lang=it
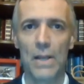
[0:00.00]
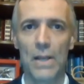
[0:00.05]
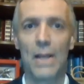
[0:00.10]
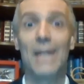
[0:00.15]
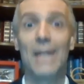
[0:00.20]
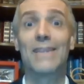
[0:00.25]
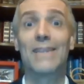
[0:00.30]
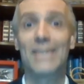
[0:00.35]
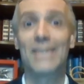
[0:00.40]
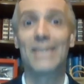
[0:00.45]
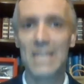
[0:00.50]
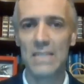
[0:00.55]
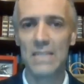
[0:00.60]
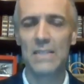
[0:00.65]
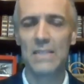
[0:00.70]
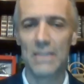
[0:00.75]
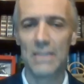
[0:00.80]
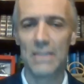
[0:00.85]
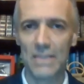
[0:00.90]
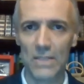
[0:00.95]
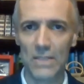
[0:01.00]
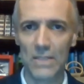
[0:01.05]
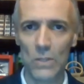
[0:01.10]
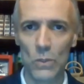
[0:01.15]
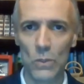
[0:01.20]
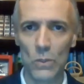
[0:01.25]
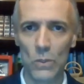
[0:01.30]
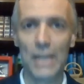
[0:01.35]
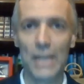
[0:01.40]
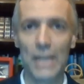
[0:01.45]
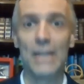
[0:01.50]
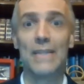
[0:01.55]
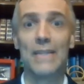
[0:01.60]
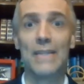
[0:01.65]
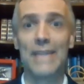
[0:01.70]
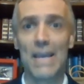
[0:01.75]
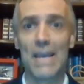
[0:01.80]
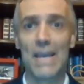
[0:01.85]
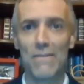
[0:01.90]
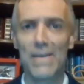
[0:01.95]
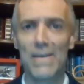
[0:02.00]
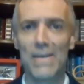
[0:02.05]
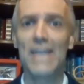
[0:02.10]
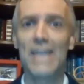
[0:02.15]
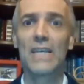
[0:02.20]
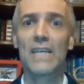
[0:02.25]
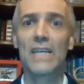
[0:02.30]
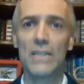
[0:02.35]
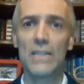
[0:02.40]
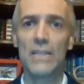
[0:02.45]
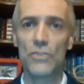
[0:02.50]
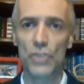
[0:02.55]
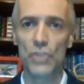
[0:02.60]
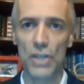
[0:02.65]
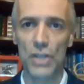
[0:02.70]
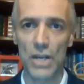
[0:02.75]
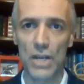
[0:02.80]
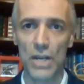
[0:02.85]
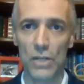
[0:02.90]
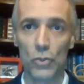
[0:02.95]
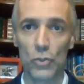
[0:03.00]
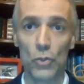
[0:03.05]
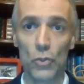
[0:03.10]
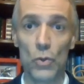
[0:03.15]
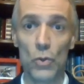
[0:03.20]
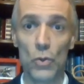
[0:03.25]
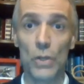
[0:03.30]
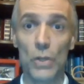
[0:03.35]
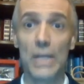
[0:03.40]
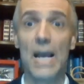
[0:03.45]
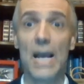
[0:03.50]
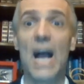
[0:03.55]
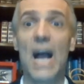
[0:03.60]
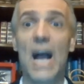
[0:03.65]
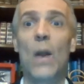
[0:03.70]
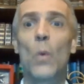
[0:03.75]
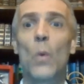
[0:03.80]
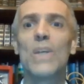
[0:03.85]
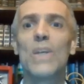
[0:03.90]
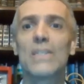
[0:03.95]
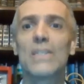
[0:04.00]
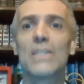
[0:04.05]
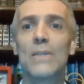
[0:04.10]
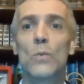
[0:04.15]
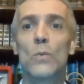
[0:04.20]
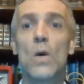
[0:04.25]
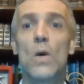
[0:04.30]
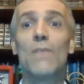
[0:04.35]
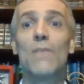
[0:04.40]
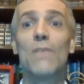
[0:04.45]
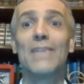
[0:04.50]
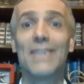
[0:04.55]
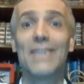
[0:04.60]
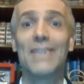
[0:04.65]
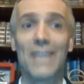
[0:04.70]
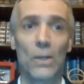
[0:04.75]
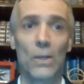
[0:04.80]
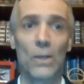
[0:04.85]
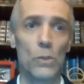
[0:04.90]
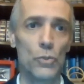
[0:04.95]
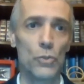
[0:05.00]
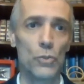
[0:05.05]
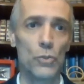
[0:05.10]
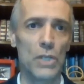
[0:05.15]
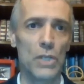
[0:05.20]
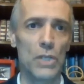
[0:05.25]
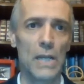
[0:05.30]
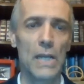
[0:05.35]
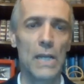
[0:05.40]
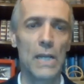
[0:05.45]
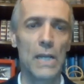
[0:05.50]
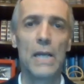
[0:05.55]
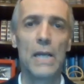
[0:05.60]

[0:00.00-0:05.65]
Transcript: la transizione dai vecchi inceneritori a queste nuove tecnologie,